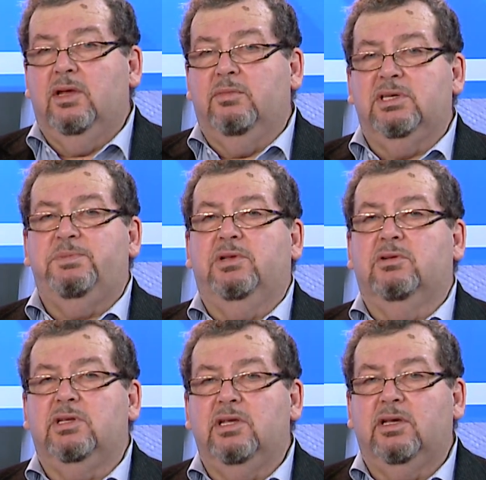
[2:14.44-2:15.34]

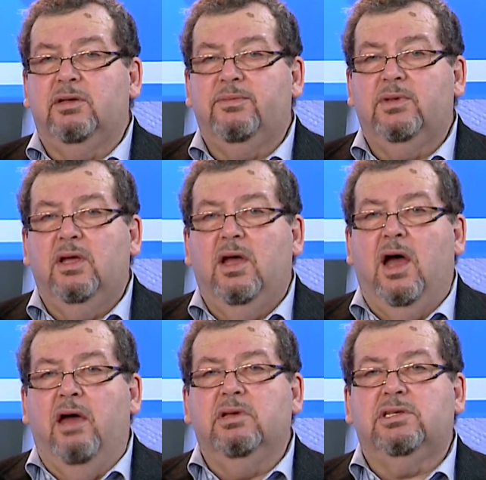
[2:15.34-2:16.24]
беспилотники,
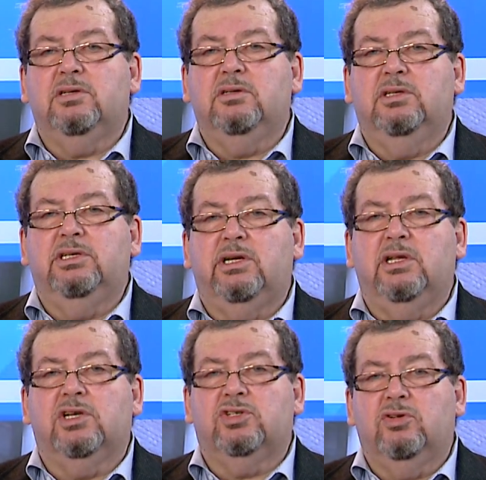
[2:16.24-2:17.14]
авиационные
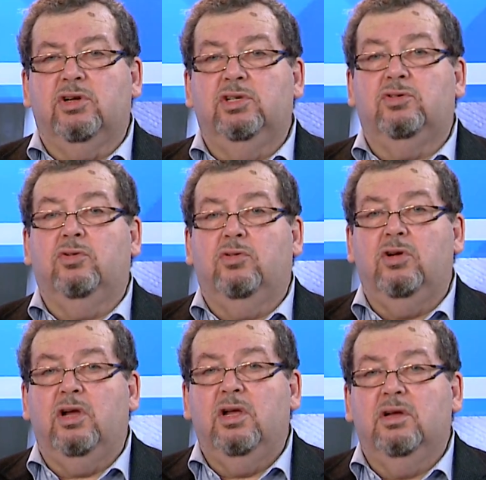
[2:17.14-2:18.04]
тренажеры и
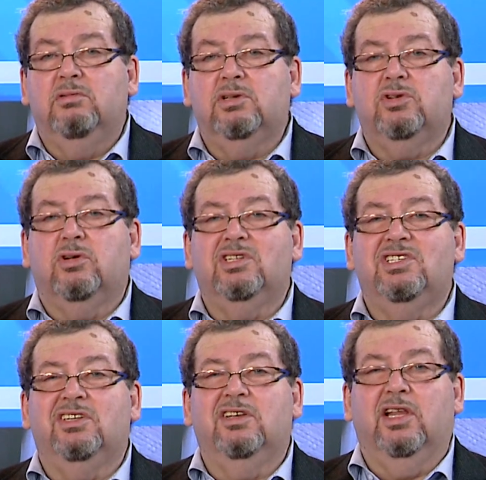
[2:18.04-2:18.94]
другое
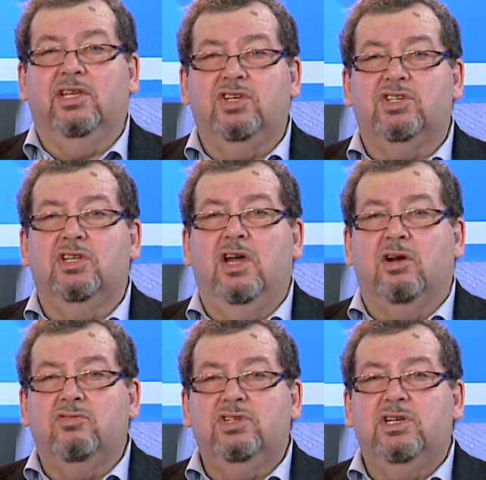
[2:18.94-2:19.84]
высокотехнологичное
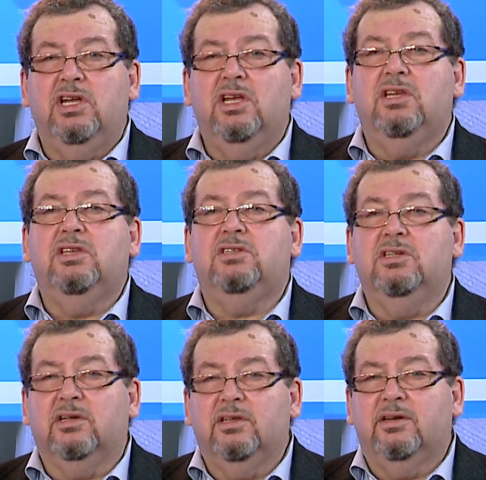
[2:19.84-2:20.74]
оружие и техника.